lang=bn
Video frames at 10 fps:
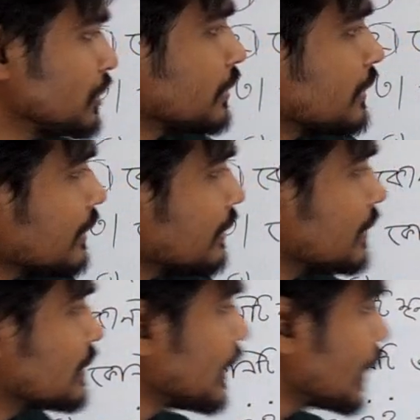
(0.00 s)
যেমন
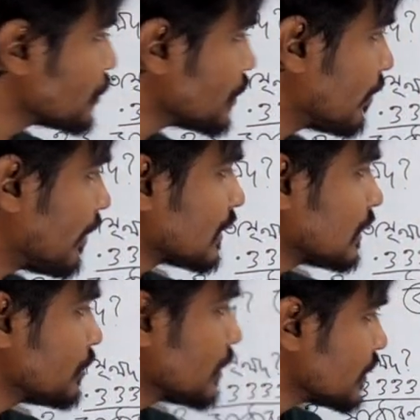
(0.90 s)
তেত্রিশকে একশো দ্বারা ভাগ
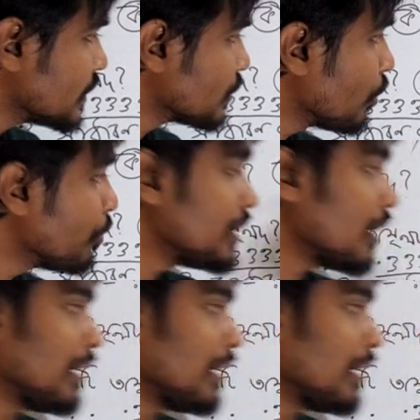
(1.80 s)
দেবো তেত্রিশকে নব্বই দ্বারা